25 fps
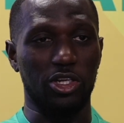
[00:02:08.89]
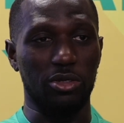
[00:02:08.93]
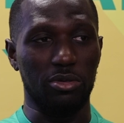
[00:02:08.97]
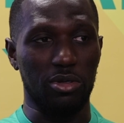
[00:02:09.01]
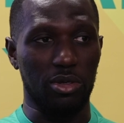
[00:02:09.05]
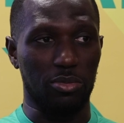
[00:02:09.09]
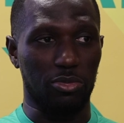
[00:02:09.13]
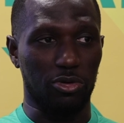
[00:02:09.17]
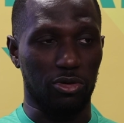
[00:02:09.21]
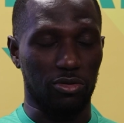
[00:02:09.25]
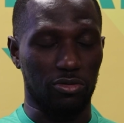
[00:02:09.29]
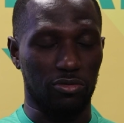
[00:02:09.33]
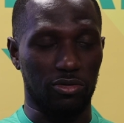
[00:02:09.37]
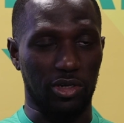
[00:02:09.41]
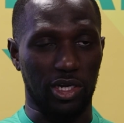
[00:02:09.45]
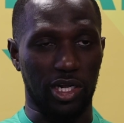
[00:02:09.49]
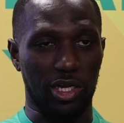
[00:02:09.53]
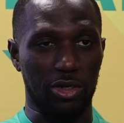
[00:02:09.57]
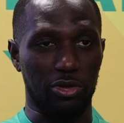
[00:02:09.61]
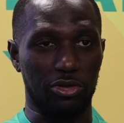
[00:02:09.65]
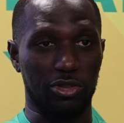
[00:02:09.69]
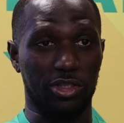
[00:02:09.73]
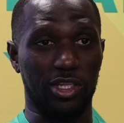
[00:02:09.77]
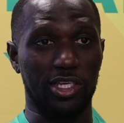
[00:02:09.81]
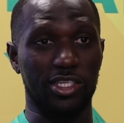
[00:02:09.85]
Mais bon, voilà,
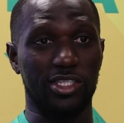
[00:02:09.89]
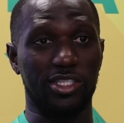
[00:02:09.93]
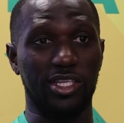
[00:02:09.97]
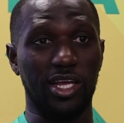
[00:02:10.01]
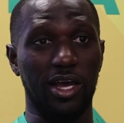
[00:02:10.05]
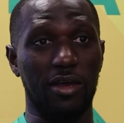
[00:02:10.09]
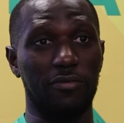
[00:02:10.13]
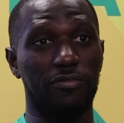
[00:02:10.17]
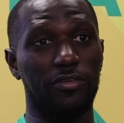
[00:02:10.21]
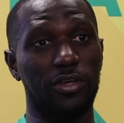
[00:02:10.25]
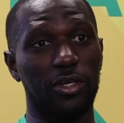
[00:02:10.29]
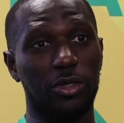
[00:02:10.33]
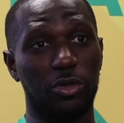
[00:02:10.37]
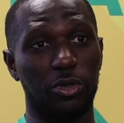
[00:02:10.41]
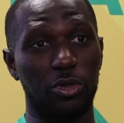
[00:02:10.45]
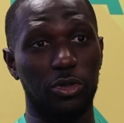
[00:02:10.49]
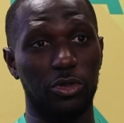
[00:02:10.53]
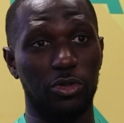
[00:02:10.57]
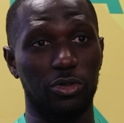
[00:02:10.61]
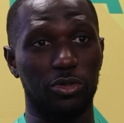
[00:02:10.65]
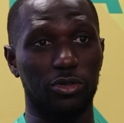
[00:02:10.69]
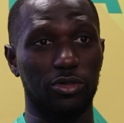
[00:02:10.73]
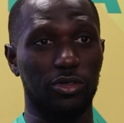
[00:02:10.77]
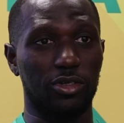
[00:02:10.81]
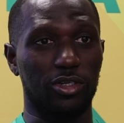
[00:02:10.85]
le destin a fait que
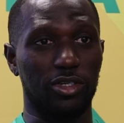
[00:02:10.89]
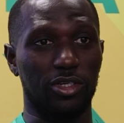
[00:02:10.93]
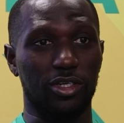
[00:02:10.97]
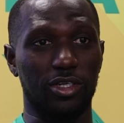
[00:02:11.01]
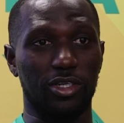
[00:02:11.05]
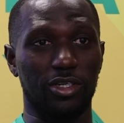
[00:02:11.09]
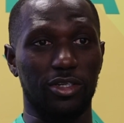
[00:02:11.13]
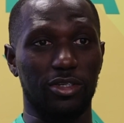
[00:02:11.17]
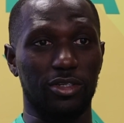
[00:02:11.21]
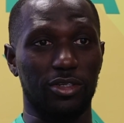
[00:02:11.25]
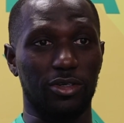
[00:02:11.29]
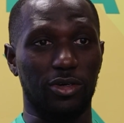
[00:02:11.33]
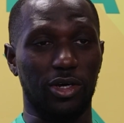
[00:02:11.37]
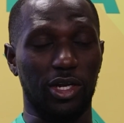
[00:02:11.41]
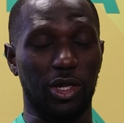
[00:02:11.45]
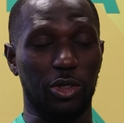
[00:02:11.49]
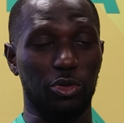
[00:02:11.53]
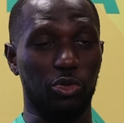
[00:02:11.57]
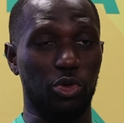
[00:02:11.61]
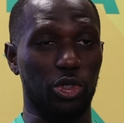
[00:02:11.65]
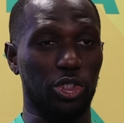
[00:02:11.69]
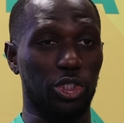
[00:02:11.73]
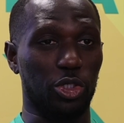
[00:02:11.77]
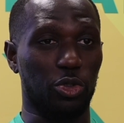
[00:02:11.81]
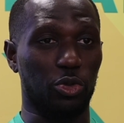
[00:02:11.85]
voilà, on
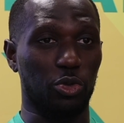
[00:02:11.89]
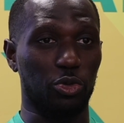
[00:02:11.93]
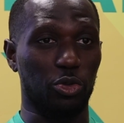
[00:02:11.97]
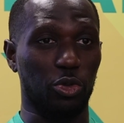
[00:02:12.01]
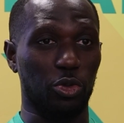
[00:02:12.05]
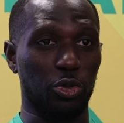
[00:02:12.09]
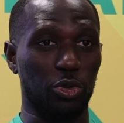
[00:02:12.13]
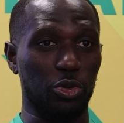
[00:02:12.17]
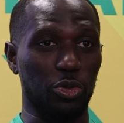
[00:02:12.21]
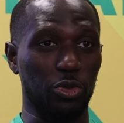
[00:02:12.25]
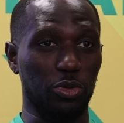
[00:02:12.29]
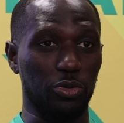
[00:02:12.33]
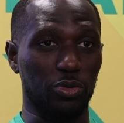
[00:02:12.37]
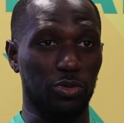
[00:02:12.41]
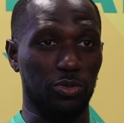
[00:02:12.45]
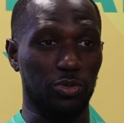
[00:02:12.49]
doit jouer contre eux.